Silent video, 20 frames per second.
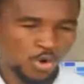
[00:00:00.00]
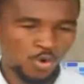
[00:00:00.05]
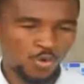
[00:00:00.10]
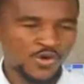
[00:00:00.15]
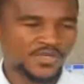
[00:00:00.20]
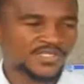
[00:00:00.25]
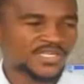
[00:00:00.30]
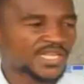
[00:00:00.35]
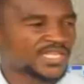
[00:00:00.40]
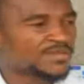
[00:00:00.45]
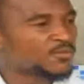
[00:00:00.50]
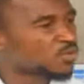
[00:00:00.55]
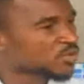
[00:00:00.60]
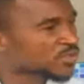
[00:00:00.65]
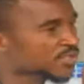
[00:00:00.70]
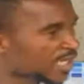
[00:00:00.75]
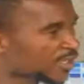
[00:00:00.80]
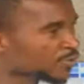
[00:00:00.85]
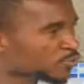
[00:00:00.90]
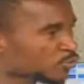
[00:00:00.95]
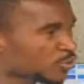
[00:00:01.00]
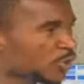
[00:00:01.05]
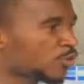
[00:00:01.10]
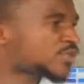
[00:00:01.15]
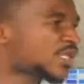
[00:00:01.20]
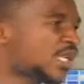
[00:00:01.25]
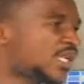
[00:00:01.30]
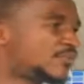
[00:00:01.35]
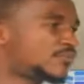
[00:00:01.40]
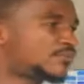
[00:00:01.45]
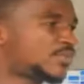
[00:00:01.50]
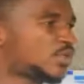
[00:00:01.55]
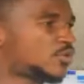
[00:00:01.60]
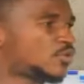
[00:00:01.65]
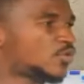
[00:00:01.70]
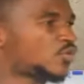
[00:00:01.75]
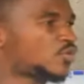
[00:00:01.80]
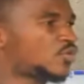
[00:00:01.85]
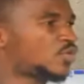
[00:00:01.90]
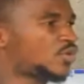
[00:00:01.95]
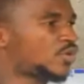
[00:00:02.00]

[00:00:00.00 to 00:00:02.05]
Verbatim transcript: Où ils allaient, au centre, là, ils allaient Mbindo.